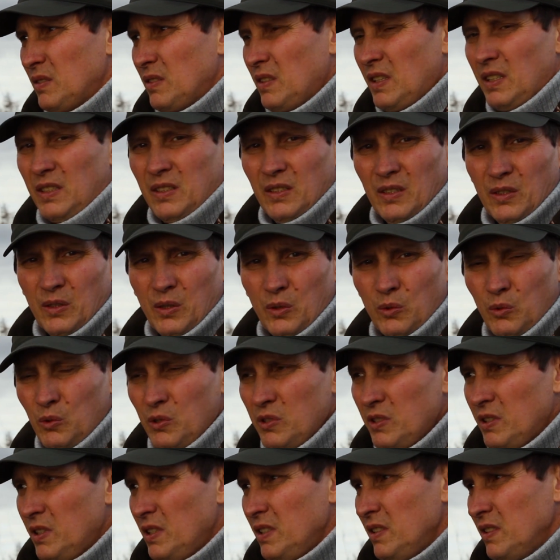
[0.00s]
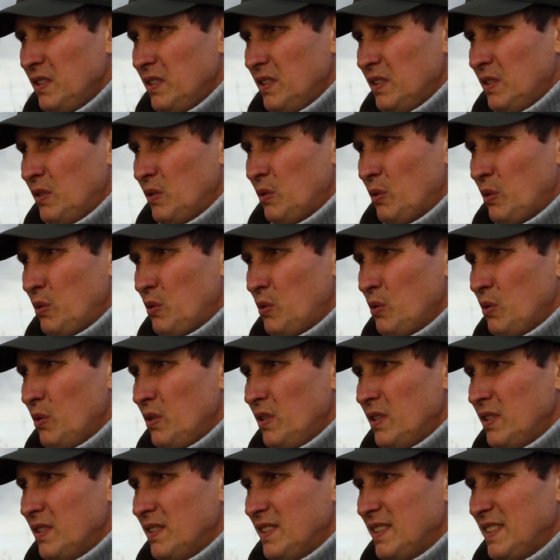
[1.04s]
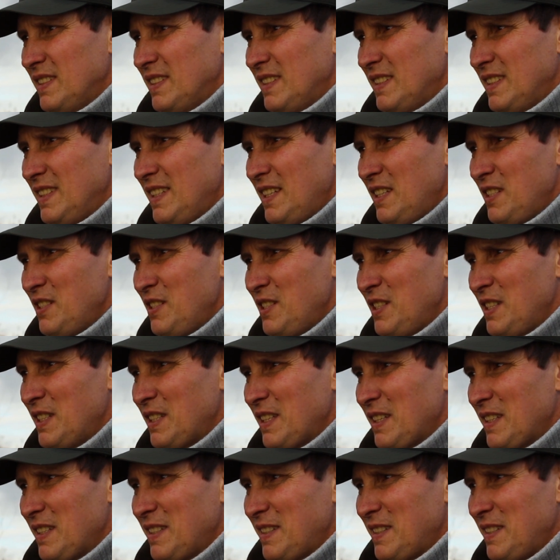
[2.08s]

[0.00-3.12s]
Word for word: Это грузило, крючок и резина.